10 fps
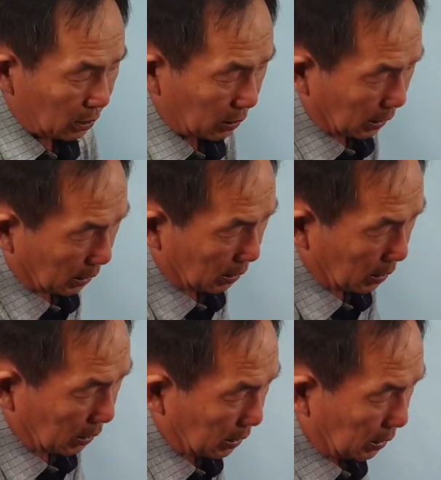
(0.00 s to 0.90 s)
근데
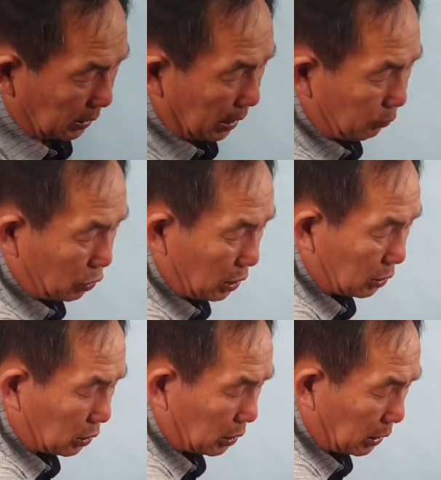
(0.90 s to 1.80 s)
이런 나무들이
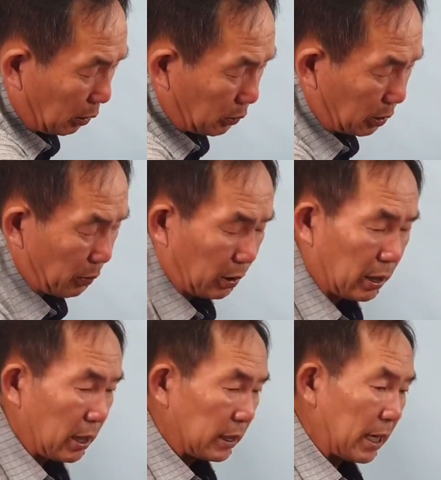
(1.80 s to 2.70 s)
그렇다고 그러면
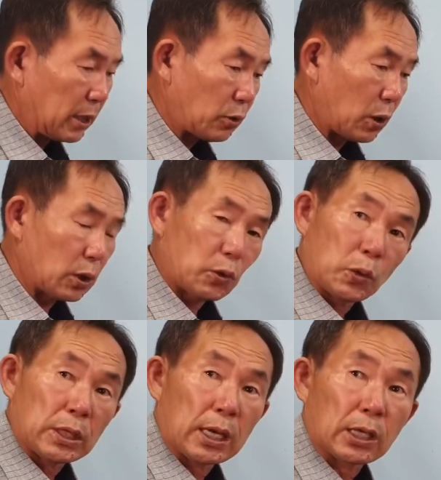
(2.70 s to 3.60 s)
예솔의
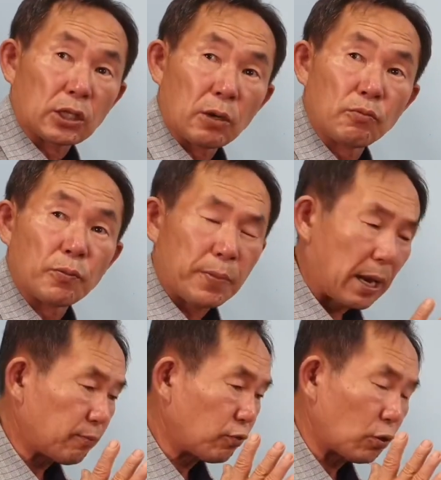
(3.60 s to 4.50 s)
소사가 전부
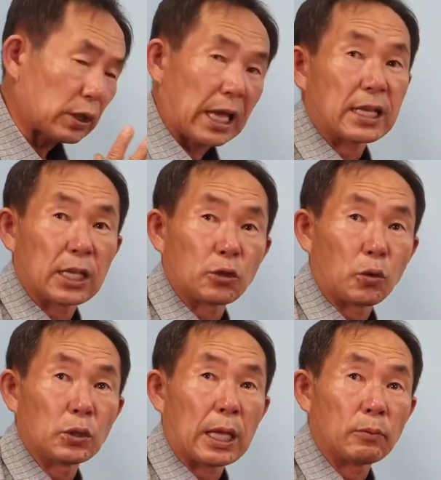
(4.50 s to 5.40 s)
100%다 이렇게
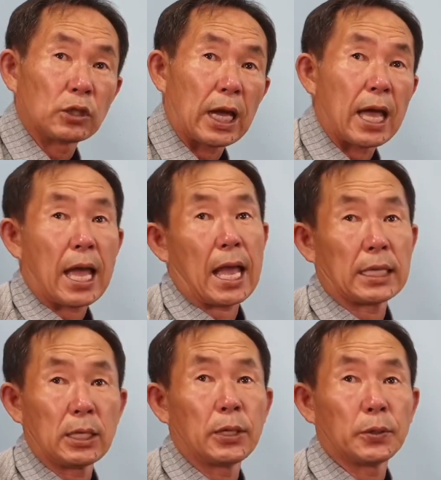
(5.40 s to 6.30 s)
좋은 나무냐?
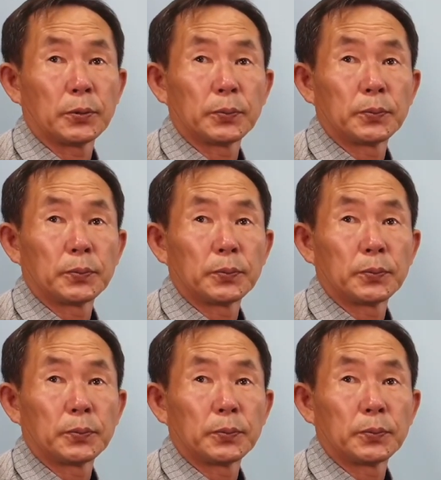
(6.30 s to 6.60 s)
아니에요.